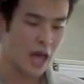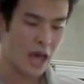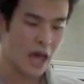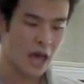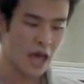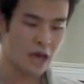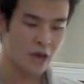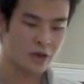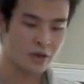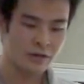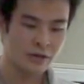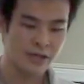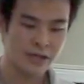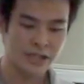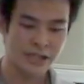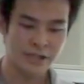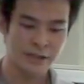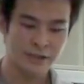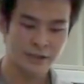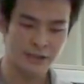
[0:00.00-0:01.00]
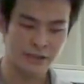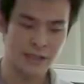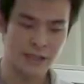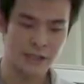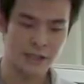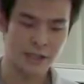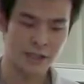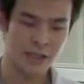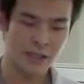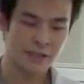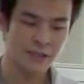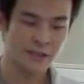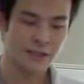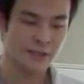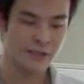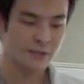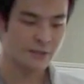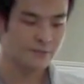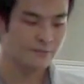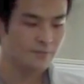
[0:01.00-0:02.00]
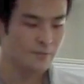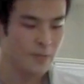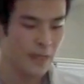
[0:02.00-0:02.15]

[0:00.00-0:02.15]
えー、URL 数、ハッシュタグ数、